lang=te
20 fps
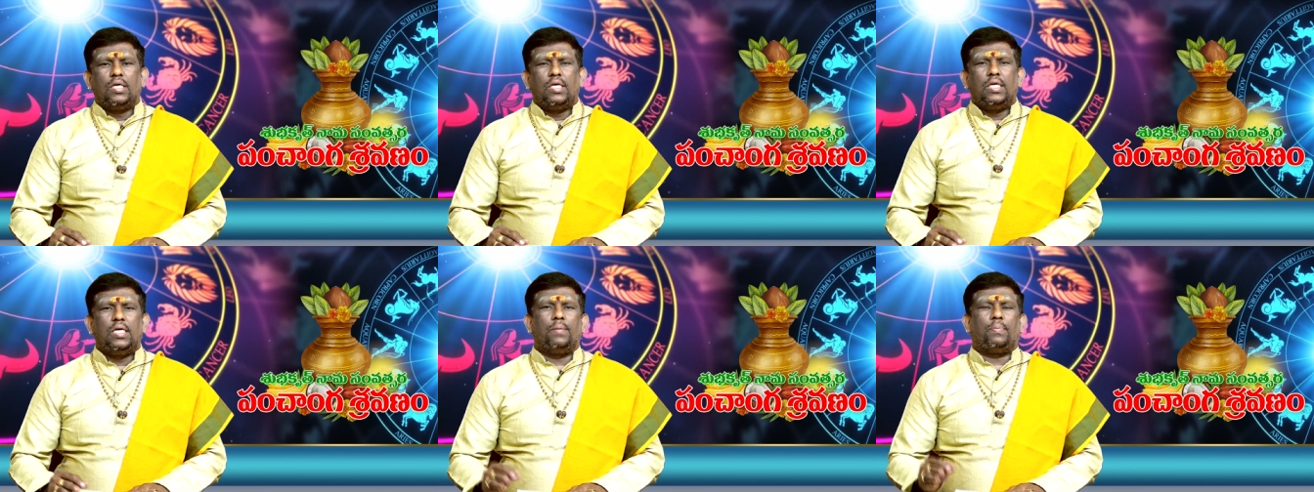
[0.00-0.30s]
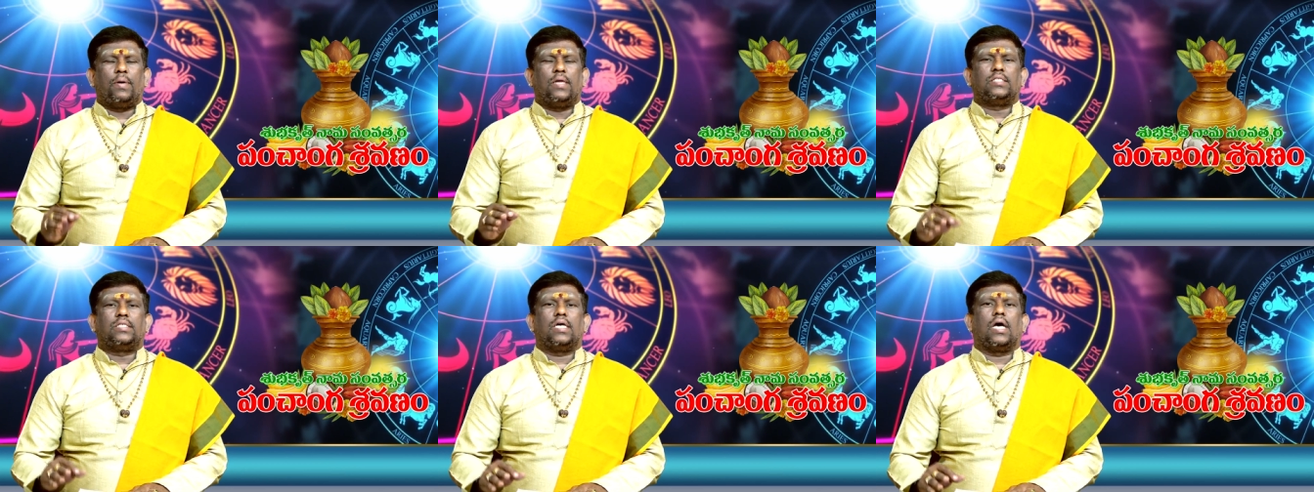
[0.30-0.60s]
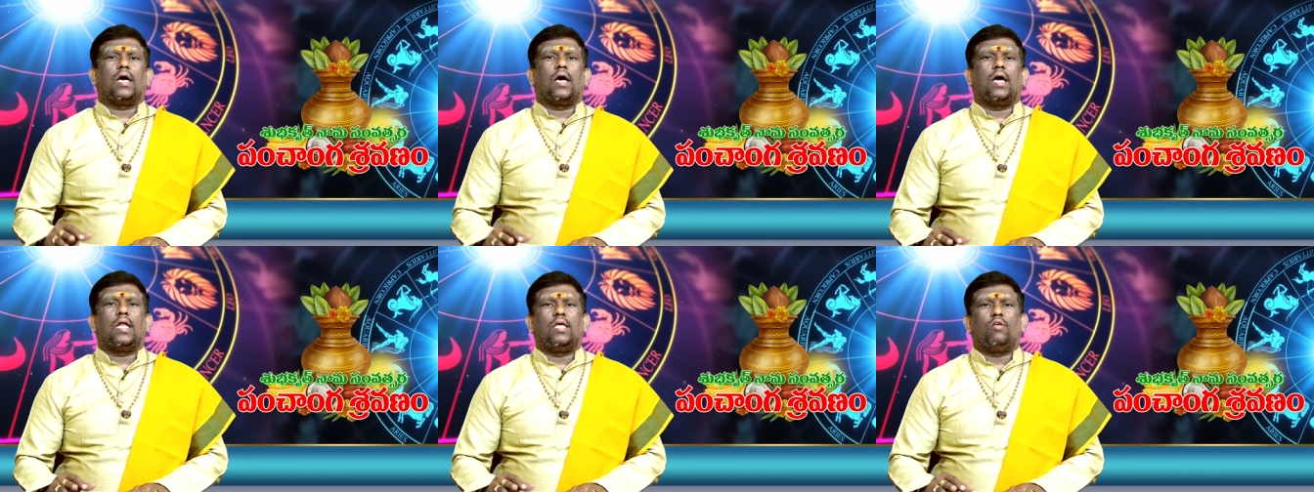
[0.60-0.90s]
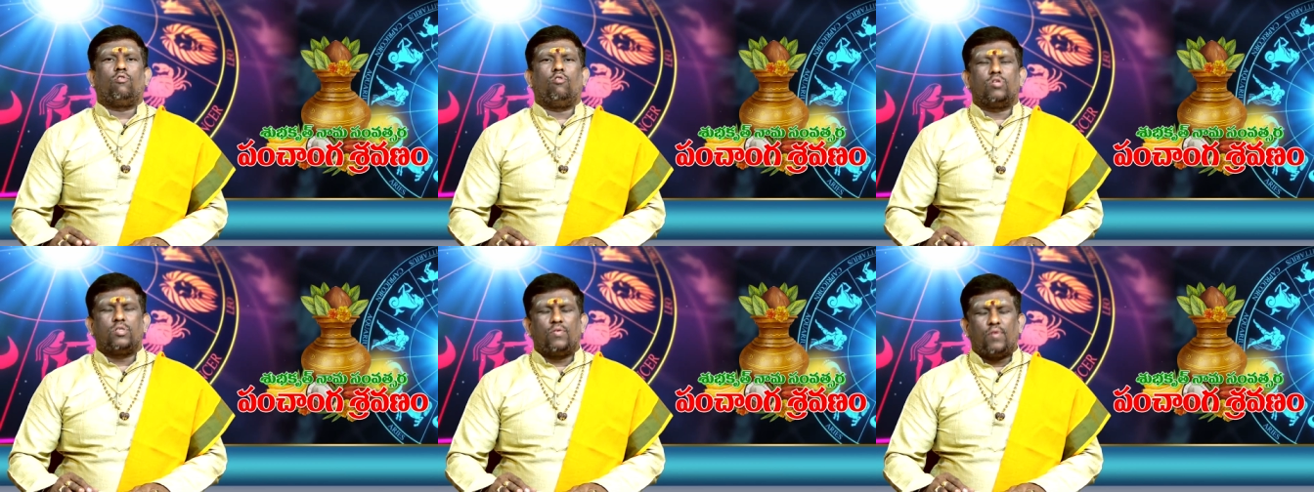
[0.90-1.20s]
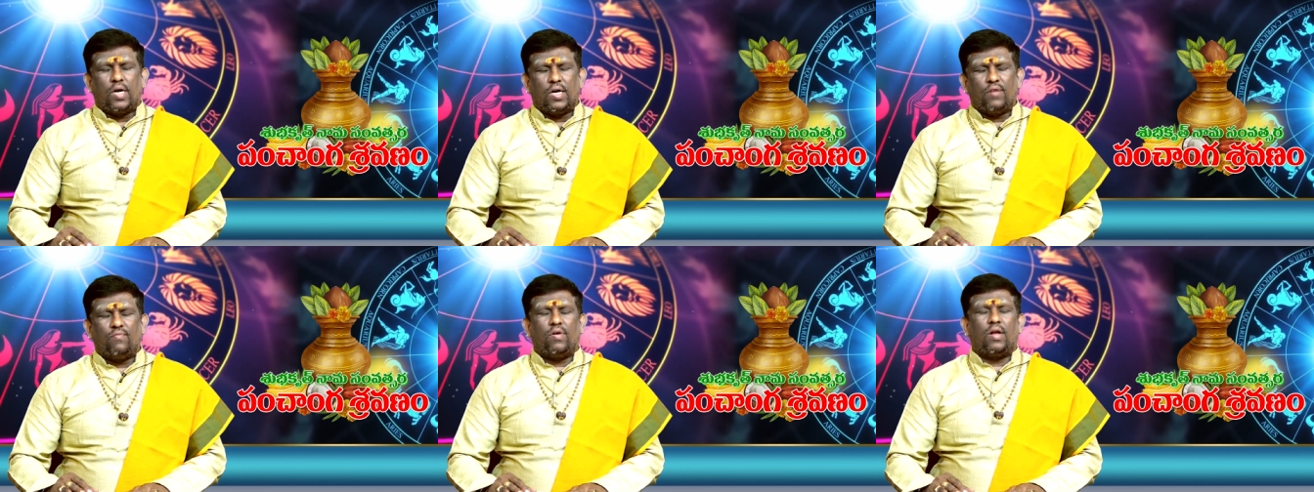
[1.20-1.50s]
ఈ పంచాంగాన్ని ఈరోజు
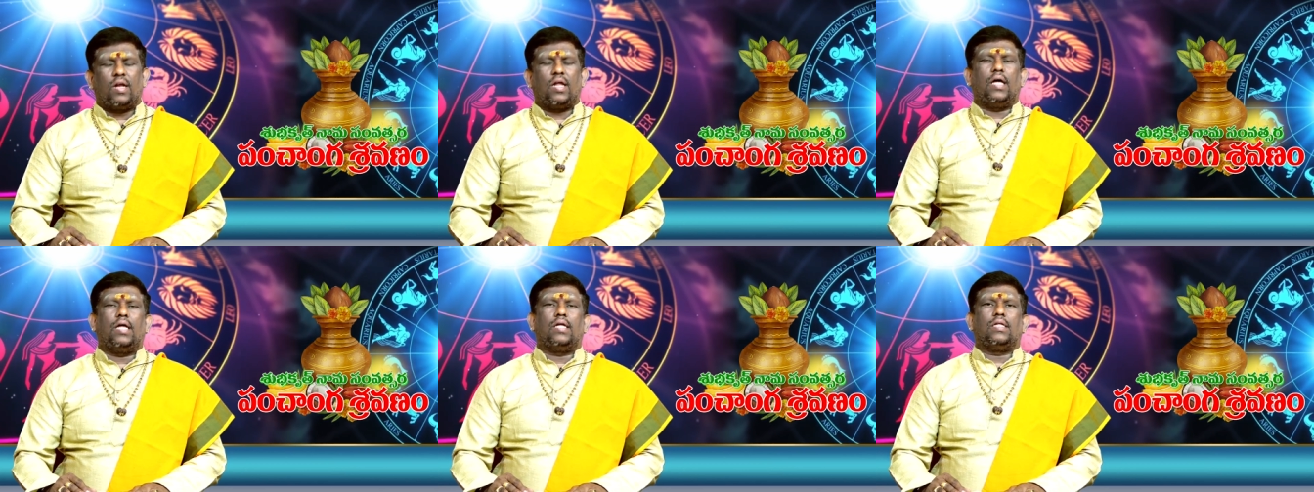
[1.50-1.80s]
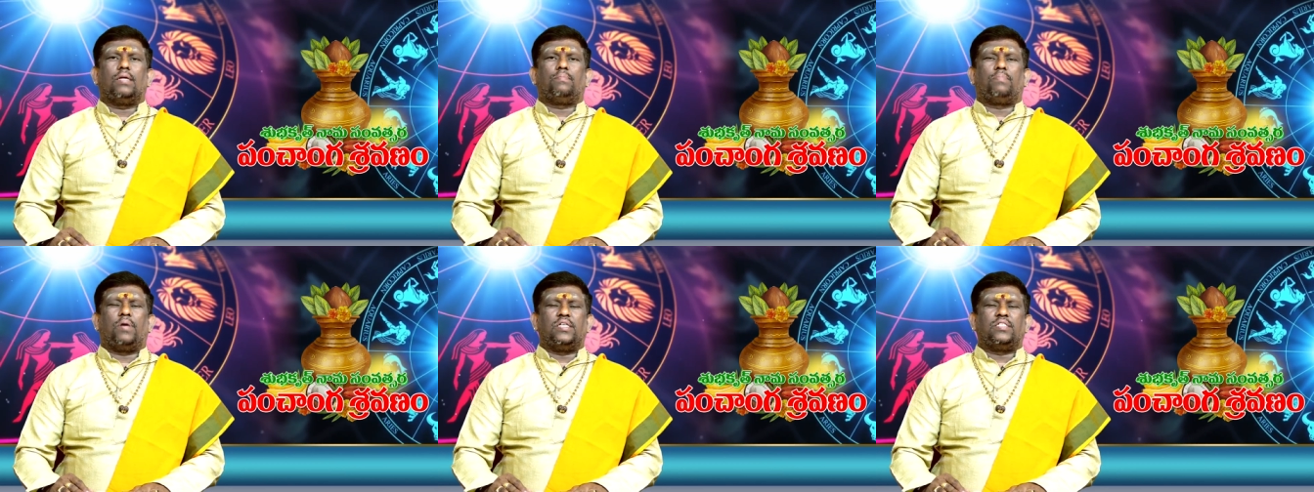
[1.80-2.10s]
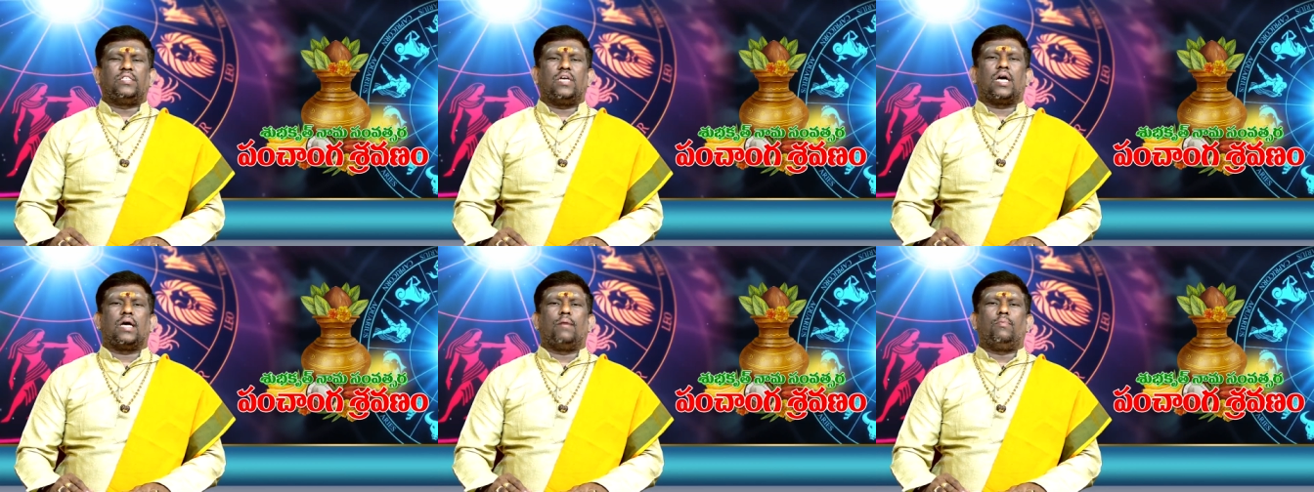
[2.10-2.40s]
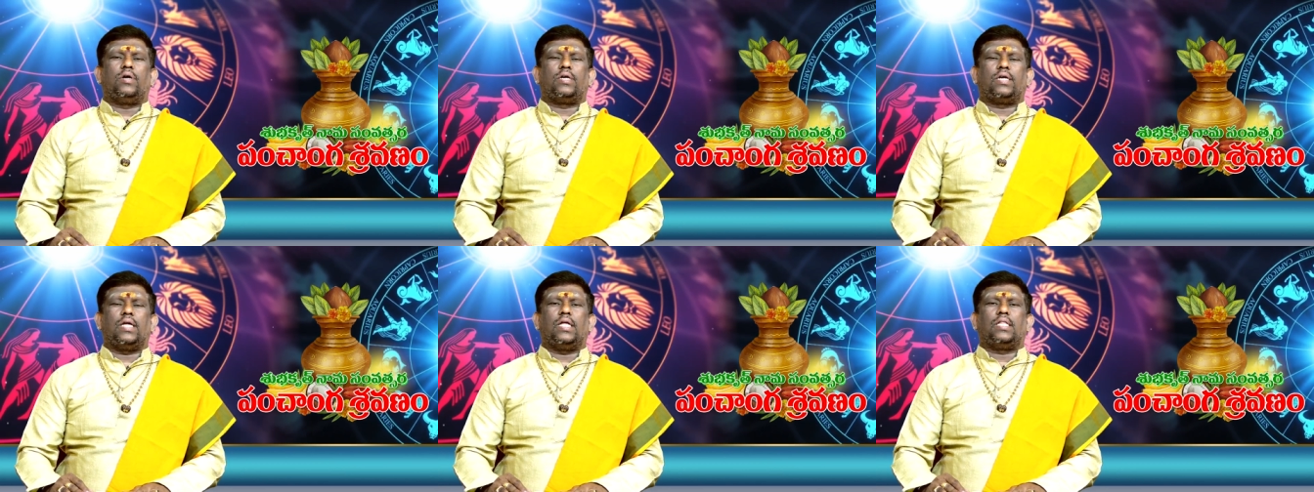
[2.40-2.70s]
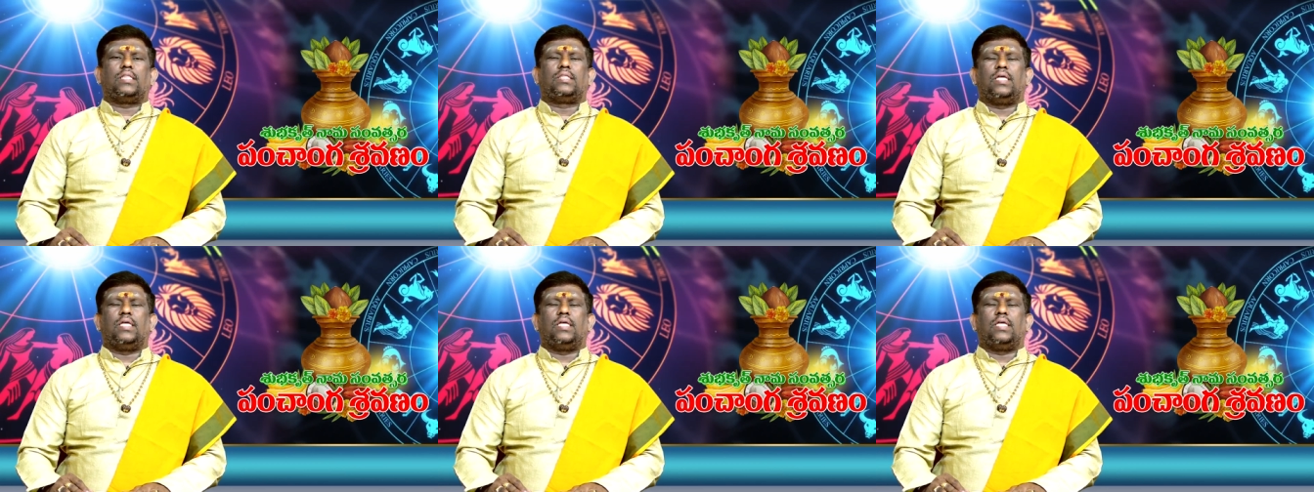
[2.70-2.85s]
వినడం వల్ల పంచాంగం అంటే